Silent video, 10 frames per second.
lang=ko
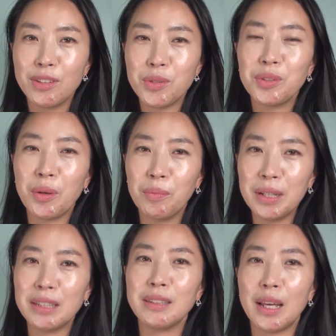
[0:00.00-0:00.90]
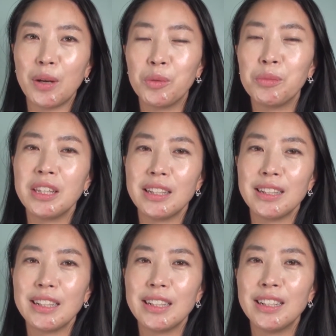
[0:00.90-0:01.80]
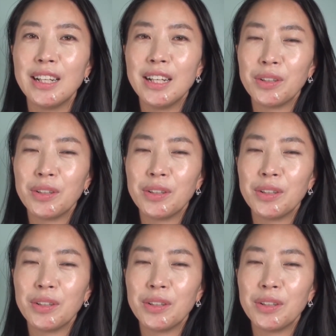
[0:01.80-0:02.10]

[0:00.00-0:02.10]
초등 엄마들의 고민들을